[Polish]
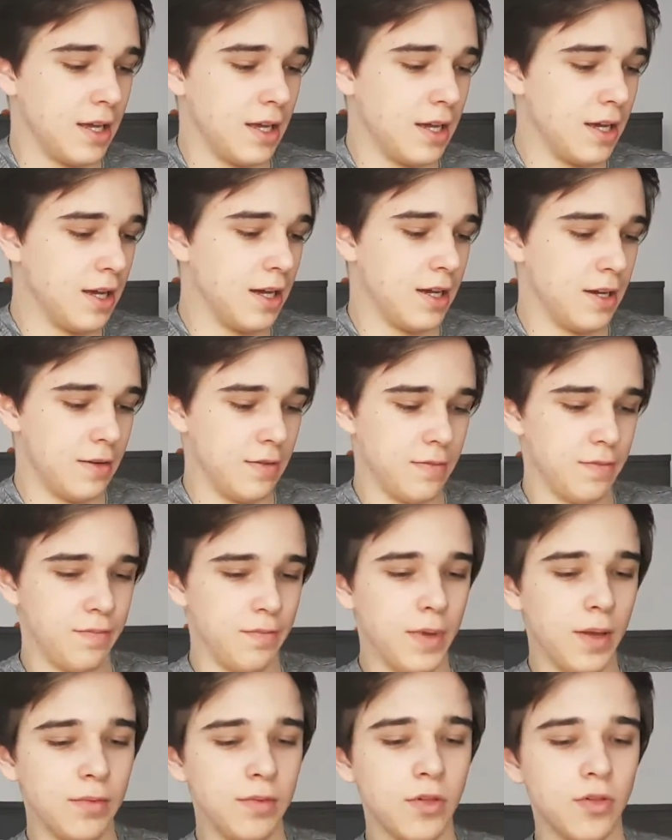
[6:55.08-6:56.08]
E,
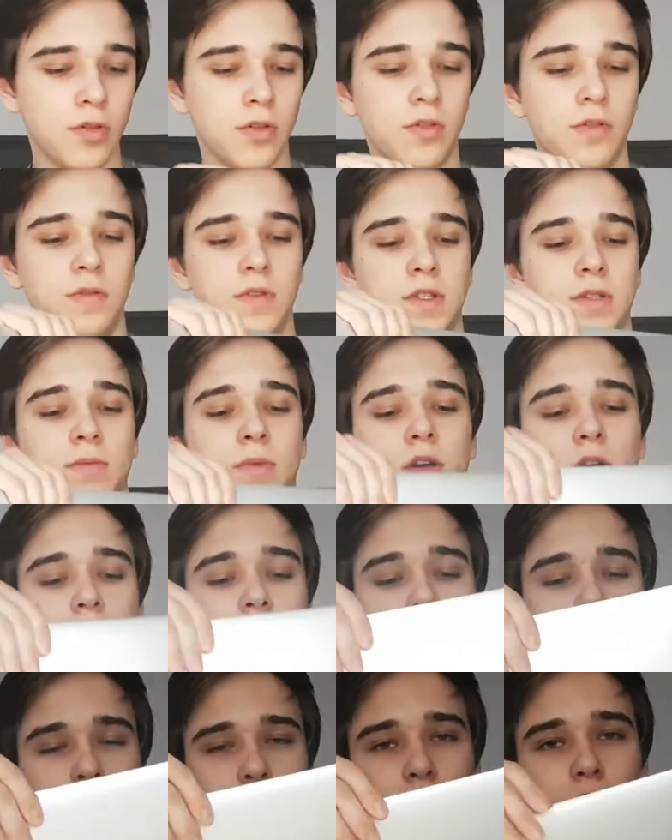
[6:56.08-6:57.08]
mam też oczywiście mojego
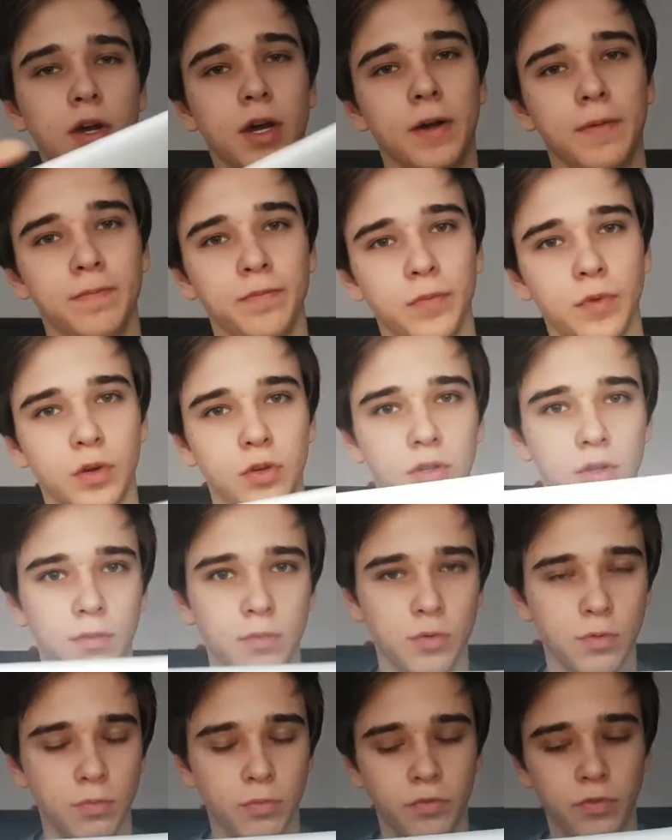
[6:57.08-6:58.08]
MacBooka, o którym
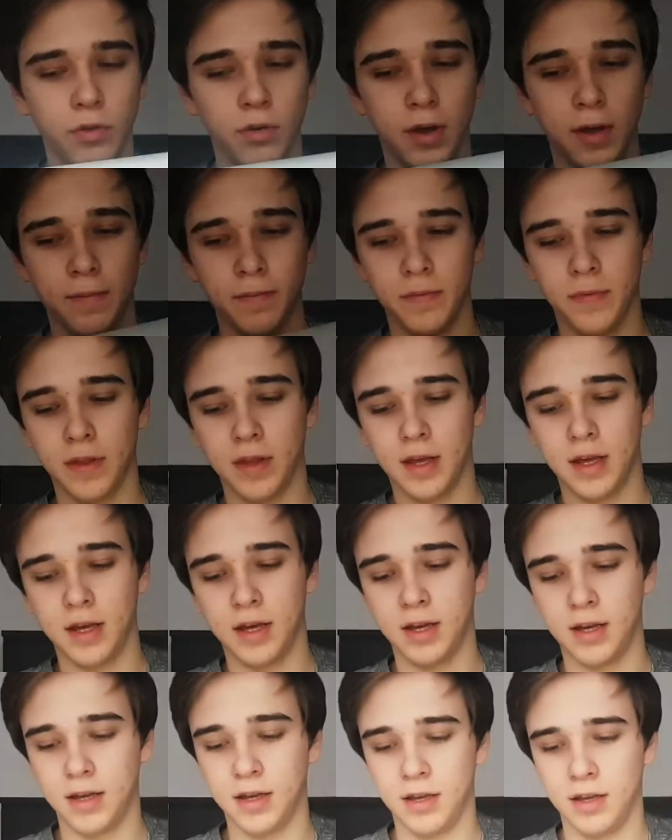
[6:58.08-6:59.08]
już mówiłem.
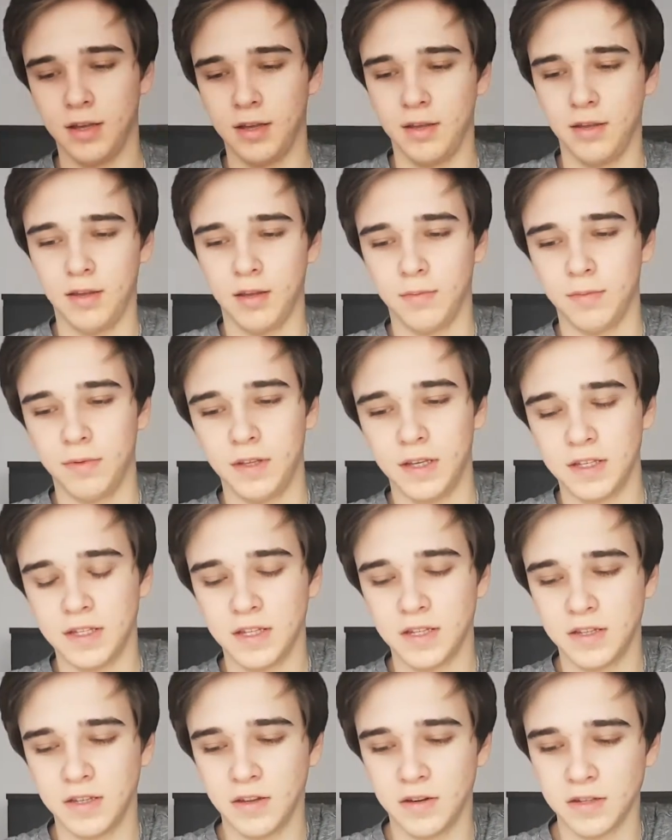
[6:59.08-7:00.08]
E, jakby nie chcę
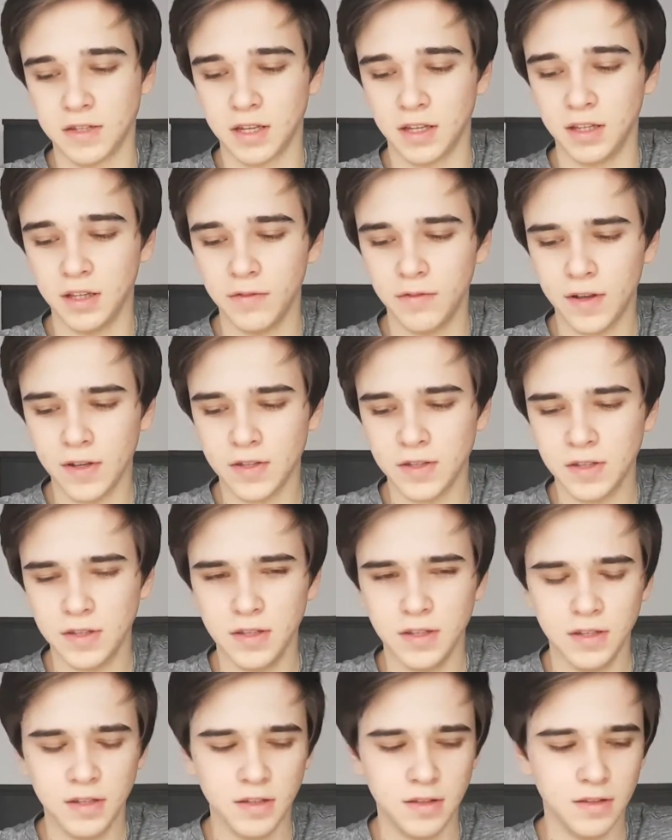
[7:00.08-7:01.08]
się rozgadywać
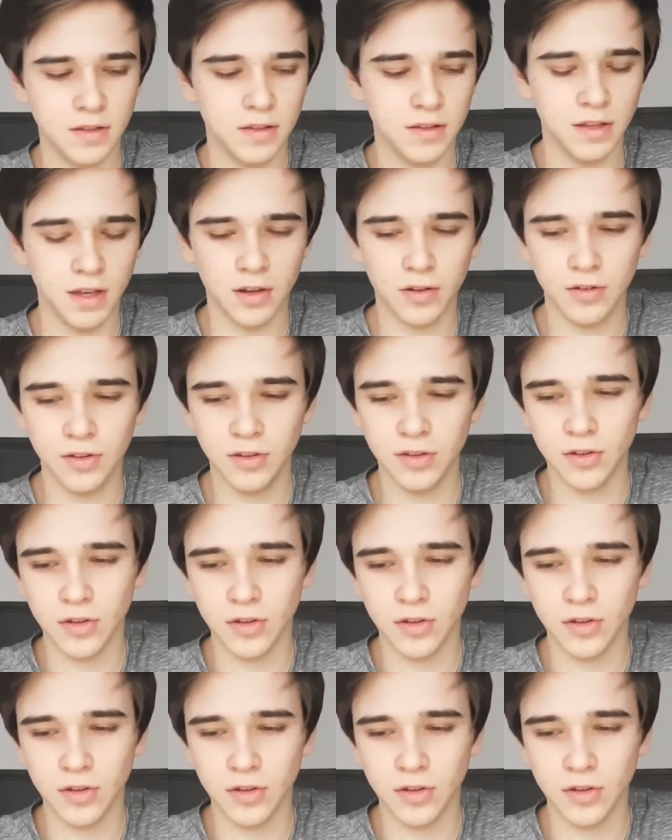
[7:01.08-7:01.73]
i ja go nie